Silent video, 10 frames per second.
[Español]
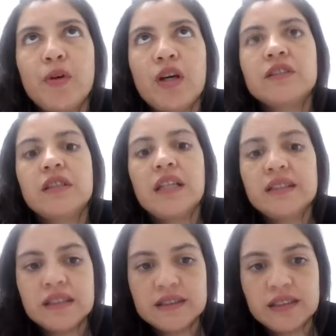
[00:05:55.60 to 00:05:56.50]
pocas
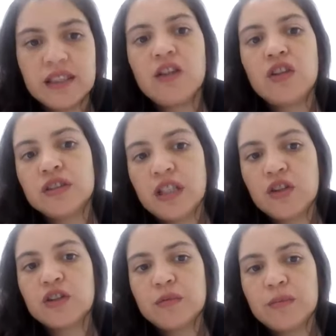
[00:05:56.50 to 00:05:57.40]
las que están en los
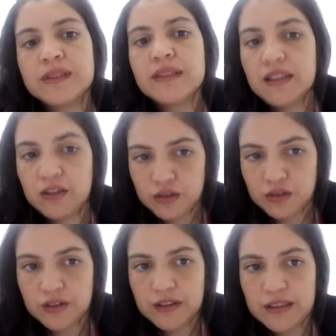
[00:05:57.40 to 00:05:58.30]
cargos más
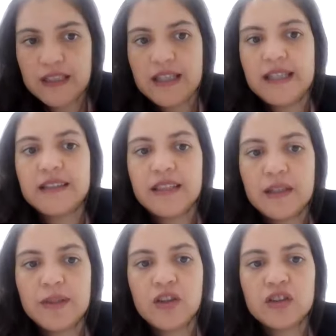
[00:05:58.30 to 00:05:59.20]
altos, en
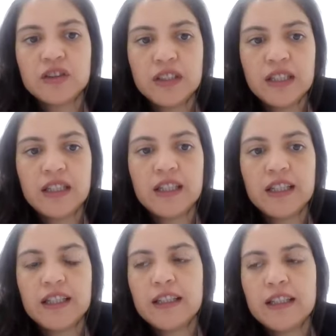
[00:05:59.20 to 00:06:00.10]
términos
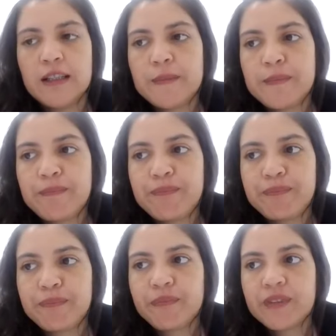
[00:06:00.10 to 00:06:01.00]
de
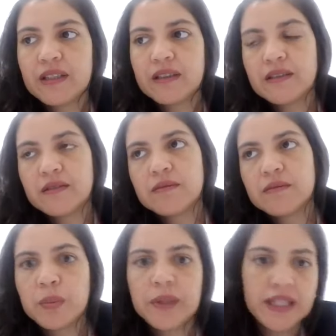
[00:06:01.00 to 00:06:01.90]
em,
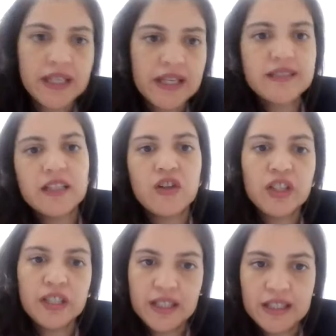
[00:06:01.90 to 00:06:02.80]
sugerencias
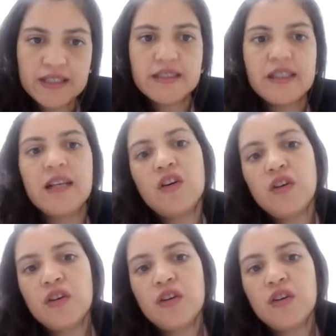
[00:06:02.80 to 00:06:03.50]
o gerencias